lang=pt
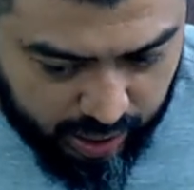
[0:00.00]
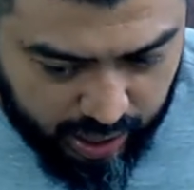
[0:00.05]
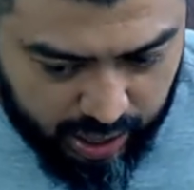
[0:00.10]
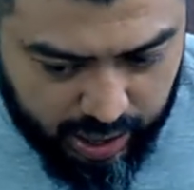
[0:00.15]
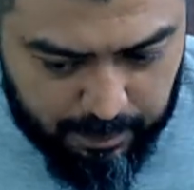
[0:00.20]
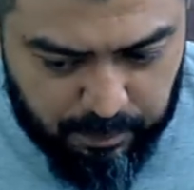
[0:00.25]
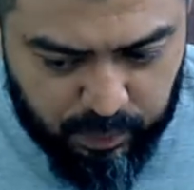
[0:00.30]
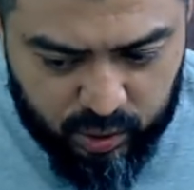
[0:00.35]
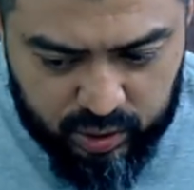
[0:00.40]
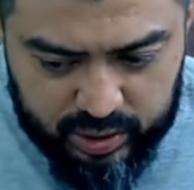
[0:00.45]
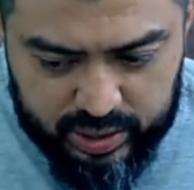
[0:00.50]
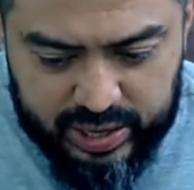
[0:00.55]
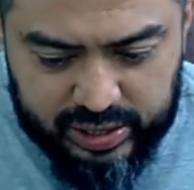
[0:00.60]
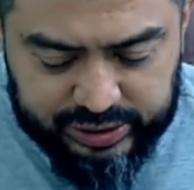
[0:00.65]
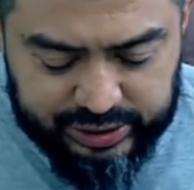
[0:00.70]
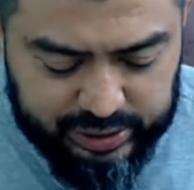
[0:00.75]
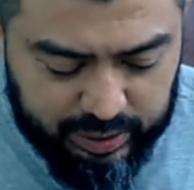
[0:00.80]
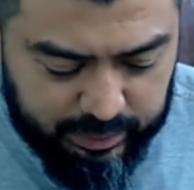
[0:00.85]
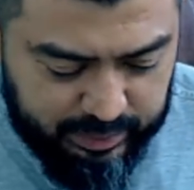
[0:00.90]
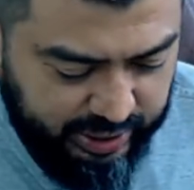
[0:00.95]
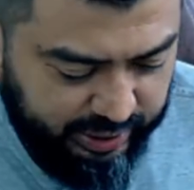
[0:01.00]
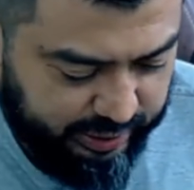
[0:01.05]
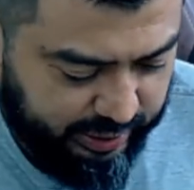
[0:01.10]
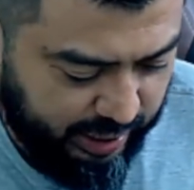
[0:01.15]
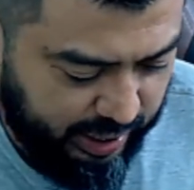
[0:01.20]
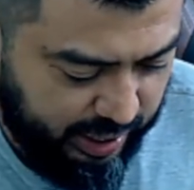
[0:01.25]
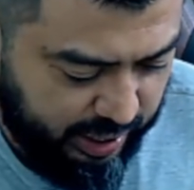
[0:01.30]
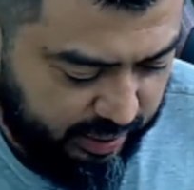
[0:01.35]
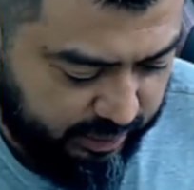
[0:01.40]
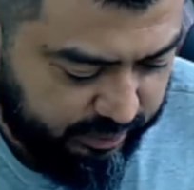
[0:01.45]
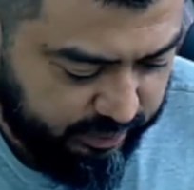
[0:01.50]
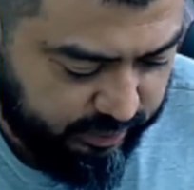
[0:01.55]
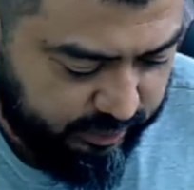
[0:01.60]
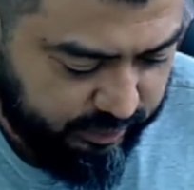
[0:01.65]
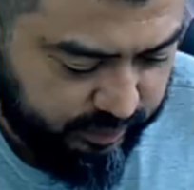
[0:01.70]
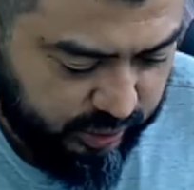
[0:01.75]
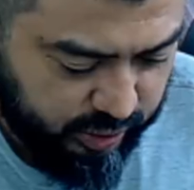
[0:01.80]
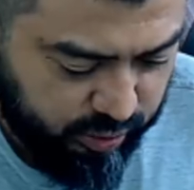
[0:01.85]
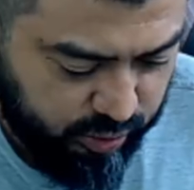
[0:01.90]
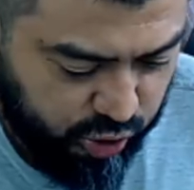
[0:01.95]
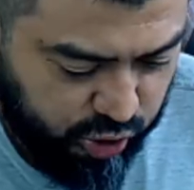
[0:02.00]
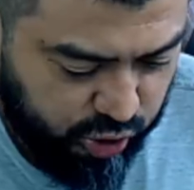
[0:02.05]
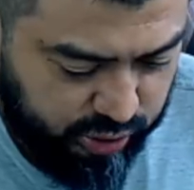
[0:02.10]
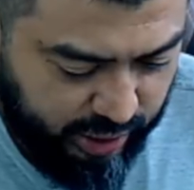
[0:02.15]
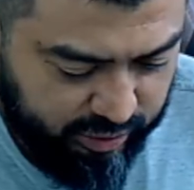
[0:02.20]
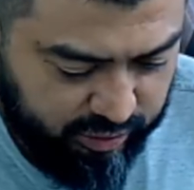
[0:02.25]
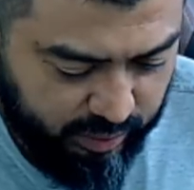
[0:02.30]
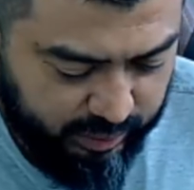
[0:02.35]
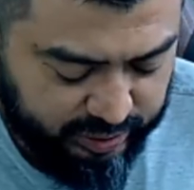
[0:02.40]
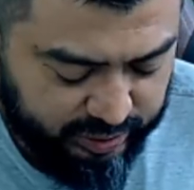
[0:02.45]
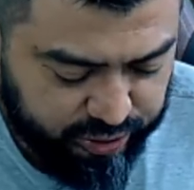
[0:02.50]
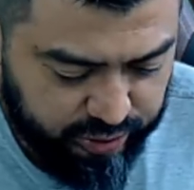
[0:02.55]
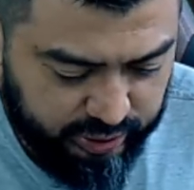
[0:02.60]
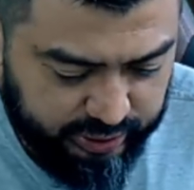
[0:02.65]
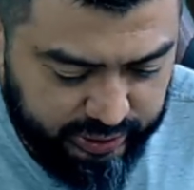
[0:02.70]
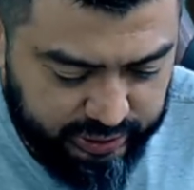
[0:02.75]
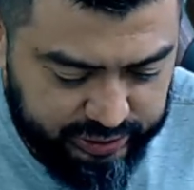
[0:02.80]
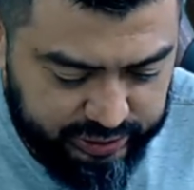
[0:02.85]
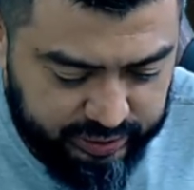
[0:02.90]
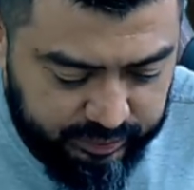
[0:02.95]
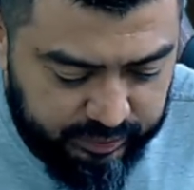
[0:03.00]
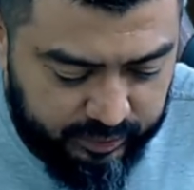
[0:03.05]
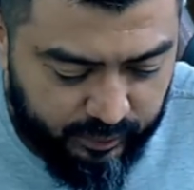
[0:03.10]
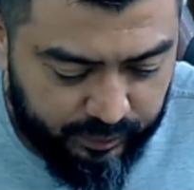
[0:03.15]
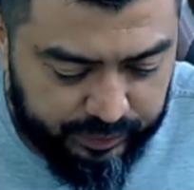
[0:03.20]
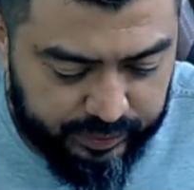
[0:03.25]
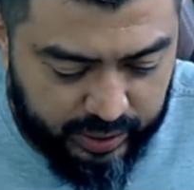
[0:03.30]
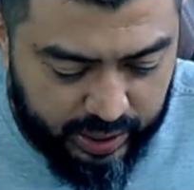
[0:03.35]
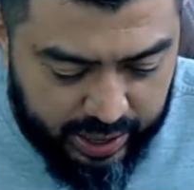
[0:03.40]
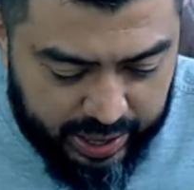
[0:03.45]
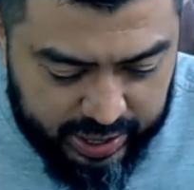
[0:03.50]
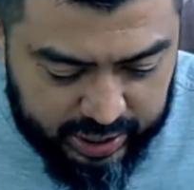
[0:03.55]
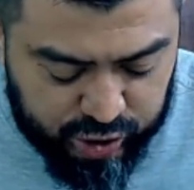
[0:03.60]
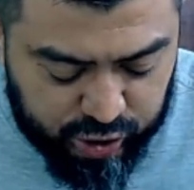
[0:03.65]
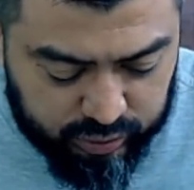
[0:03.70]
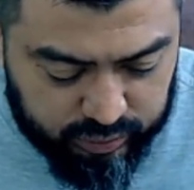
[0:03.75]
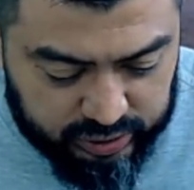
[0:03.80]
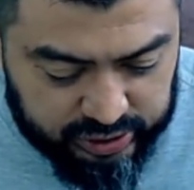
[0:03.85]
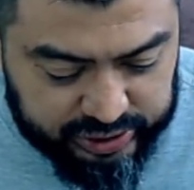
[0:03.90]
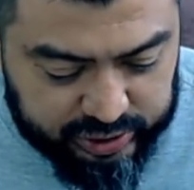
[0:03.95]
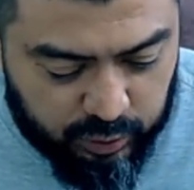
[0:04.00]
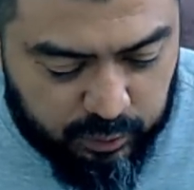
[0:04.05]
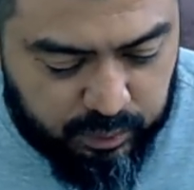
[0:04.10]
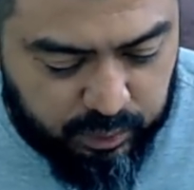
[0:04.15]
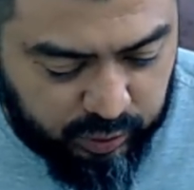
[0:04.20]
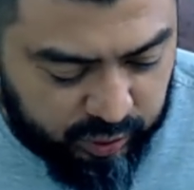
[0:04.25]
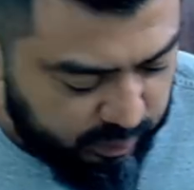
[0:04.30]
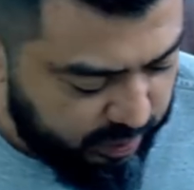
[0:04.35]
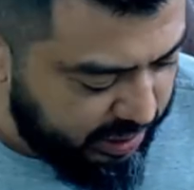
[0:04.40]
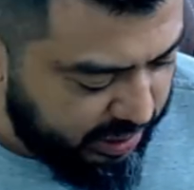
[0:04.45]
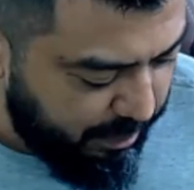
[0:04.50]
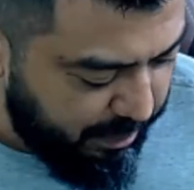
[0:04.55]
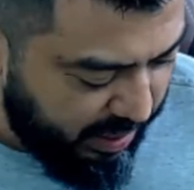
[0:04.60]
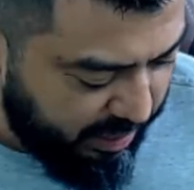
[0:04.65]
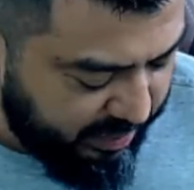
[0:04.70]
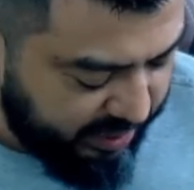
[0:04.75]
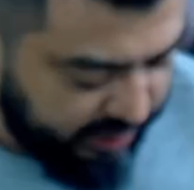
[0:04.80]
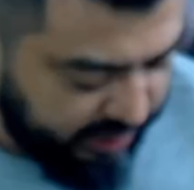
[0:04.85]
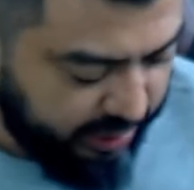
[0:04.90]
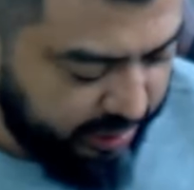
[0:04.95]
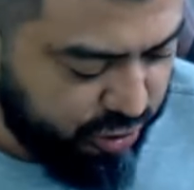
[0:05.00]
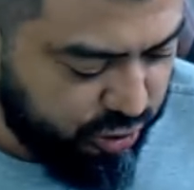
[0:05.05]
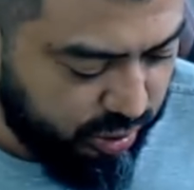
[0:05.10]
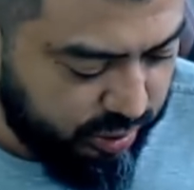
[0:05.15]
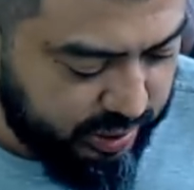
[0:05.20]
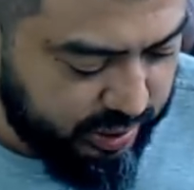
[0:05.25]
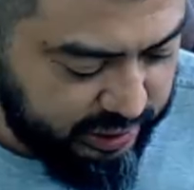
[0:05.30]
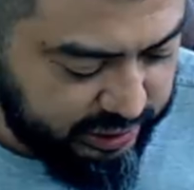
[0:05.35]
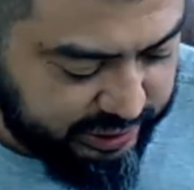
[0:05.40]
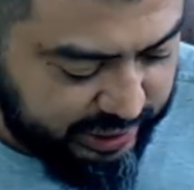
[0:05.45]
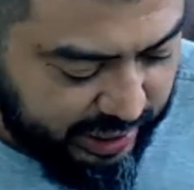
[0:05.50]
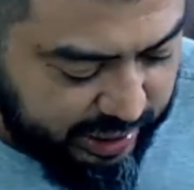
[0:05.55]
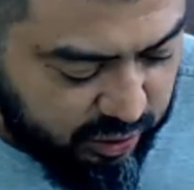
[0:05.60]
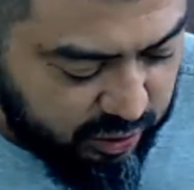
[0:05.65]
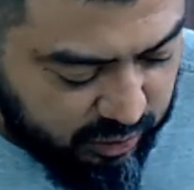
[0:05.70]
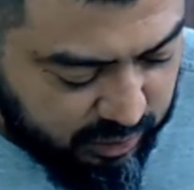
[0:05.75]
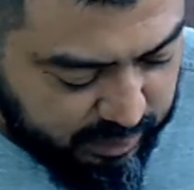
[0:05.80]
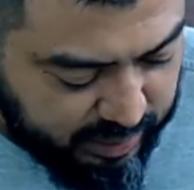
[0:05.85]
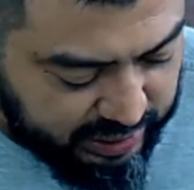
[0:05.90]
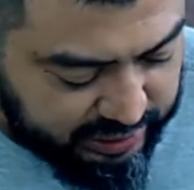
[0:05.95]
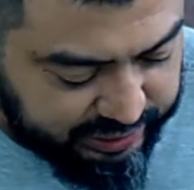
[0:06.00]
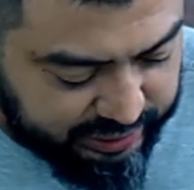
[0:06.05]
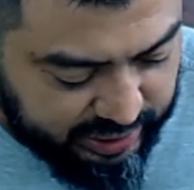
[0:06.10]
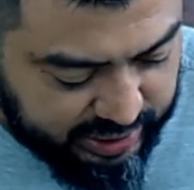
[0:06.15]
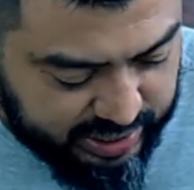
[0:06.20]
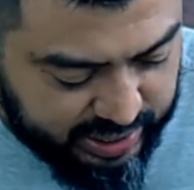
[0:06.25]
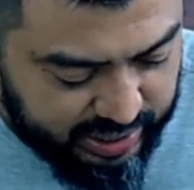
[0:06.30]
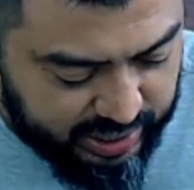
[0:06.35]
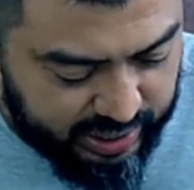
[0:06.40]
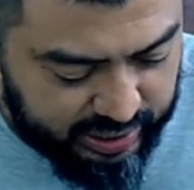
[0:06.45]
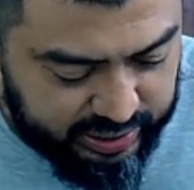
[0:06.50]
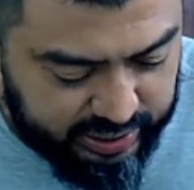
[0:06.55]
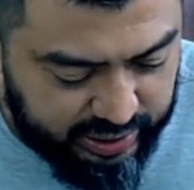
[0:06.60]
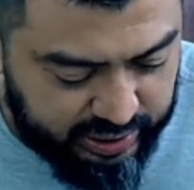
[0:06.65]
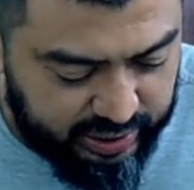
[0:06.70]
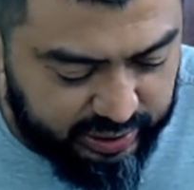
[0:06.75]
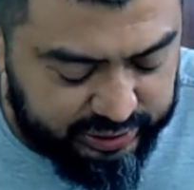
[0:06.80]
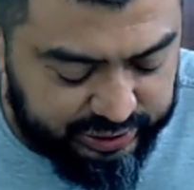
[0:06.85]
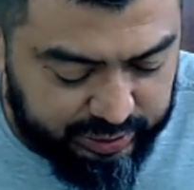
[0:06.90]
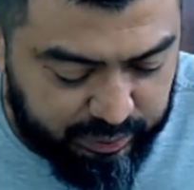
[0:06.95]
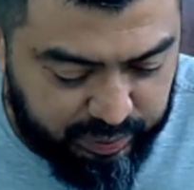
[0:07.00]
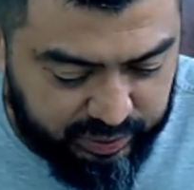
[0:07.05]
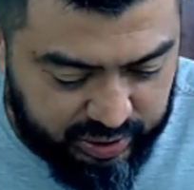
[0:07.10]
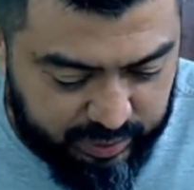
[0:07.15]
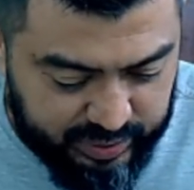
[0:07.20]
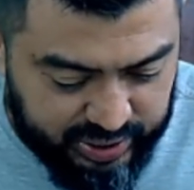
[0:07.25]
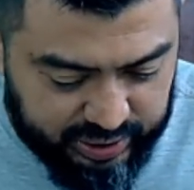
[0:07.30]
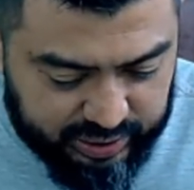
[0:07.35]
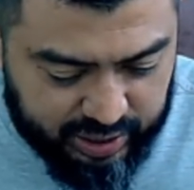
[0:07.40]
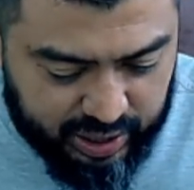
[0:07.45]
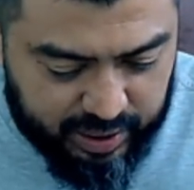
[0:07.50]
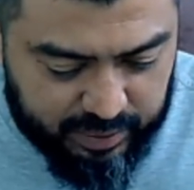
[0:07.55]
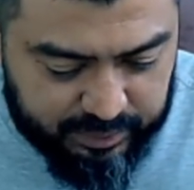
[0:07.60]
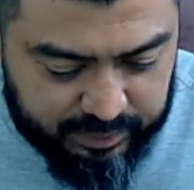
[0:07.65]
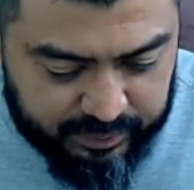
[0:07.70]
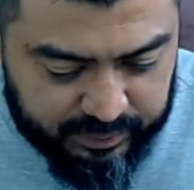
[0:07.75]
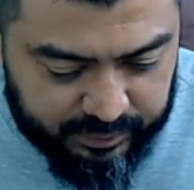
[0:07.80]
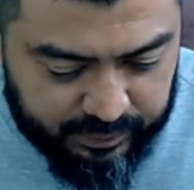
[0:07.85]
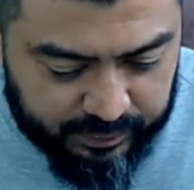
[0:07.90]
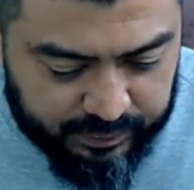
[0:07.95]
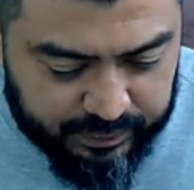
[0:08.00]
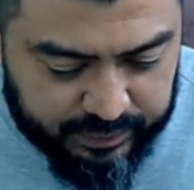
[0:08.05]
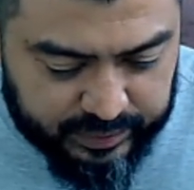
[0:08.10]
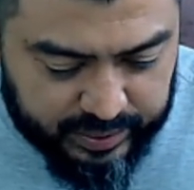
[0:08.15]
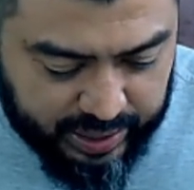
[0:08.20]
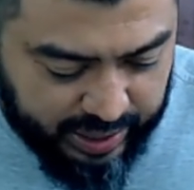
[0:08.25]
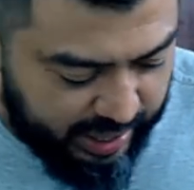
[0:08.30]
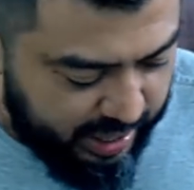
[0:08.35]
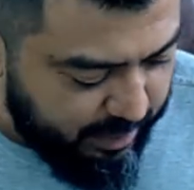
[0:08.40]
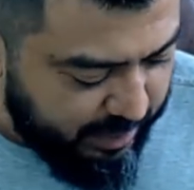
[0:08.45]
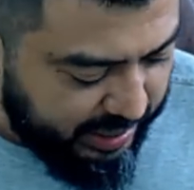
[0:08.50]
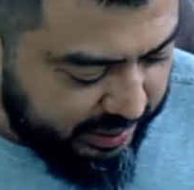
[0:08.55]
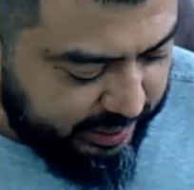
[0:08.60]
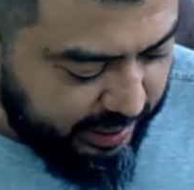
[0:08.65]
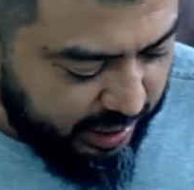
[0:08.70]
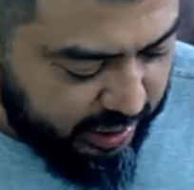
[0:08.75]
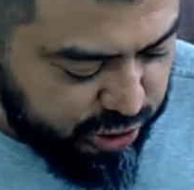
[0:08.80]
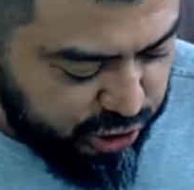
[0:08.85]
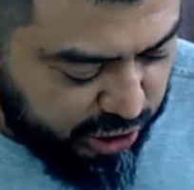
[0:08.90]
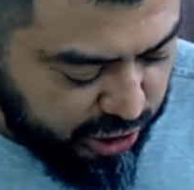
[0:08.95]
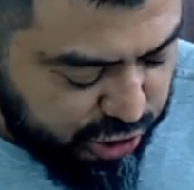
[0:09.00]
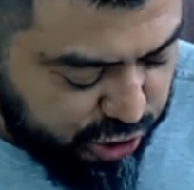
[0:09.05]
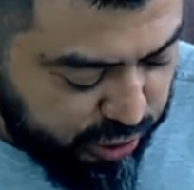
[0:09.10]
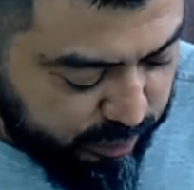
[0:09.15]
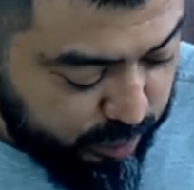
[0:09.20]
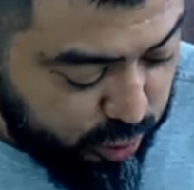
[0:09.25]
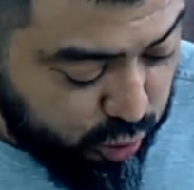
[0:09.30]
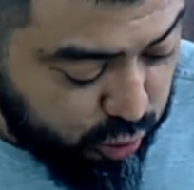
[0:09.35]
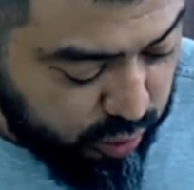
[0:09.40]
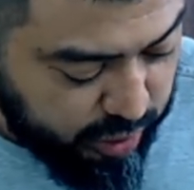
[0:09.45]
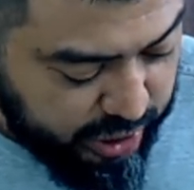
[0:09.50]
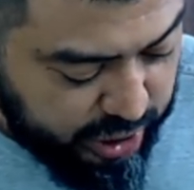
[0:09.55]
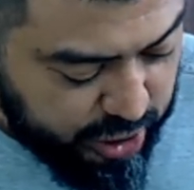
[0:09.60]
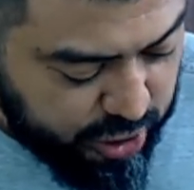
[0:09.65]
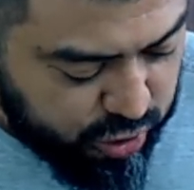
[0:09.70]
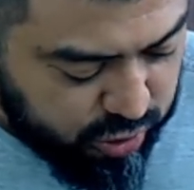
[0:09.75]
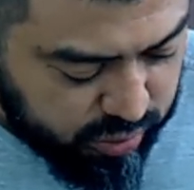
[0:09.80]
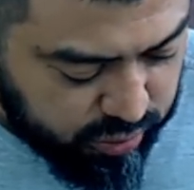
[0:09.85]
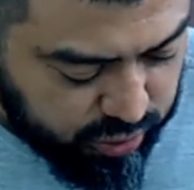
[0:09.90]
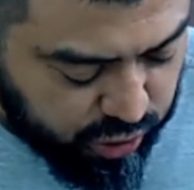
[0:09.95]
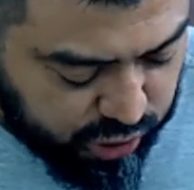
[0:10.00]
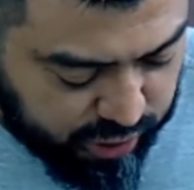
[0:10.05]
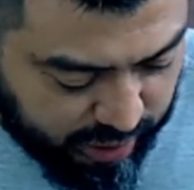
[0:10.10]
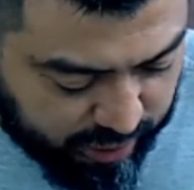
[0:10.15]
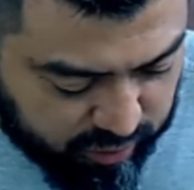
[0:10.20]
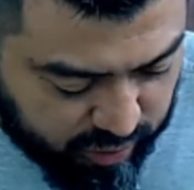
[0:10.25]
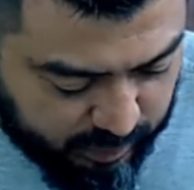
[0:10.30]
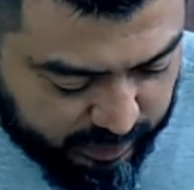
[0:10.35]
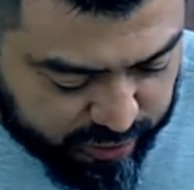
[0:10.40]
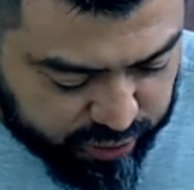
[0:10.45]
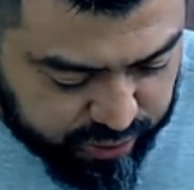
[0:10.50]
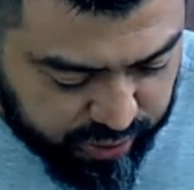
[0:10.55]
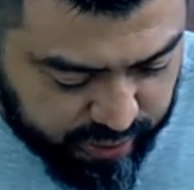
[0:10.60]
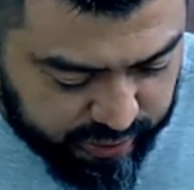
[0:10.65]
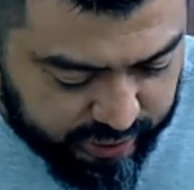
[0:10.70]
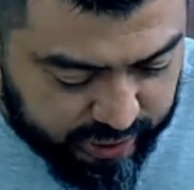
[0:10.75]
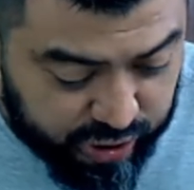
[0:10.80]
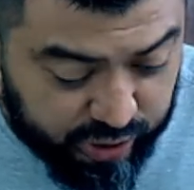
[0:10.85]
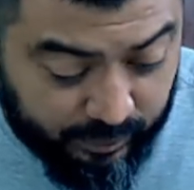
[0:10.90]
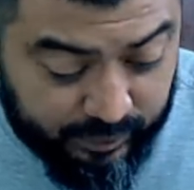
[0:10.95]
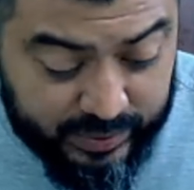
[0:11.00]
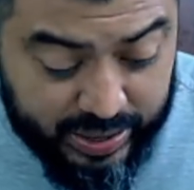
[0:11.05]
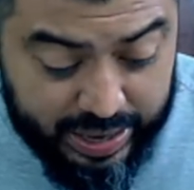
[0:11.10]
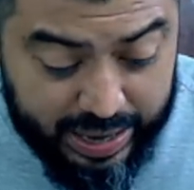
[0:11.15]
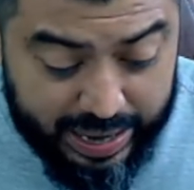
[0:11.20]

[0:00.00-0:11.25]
A Polícia Militar do Estado do Amazonas é instituição pública permanente organizada com base na hierarquia e na disciplina militar. Em matéria de regime jurídico do Estado do Amazonas,